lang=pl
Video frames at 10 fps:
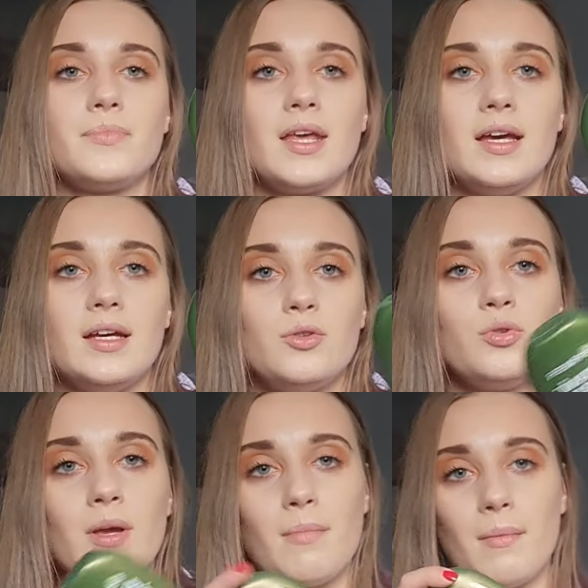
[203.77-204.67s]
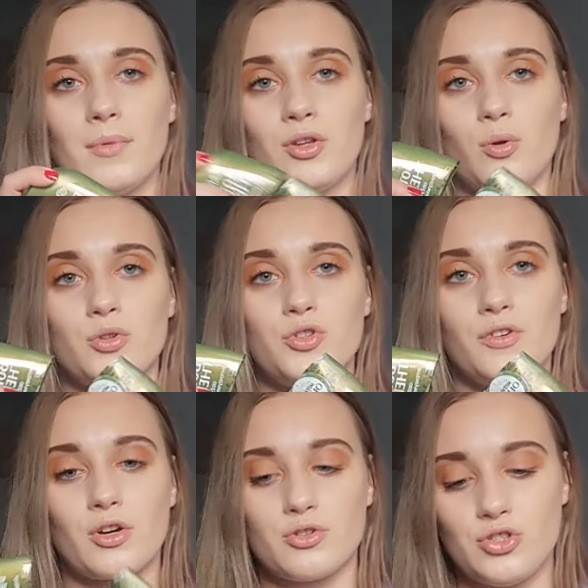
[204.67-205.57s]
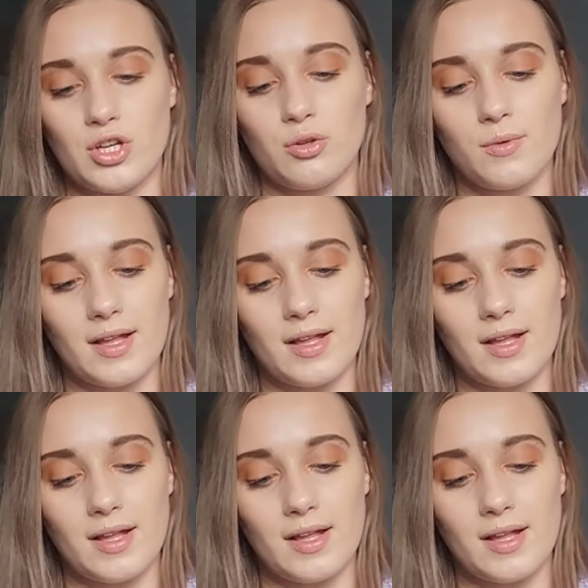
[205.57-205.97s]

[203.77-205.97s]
E, tutaj mam tą odżywkę rozciętą,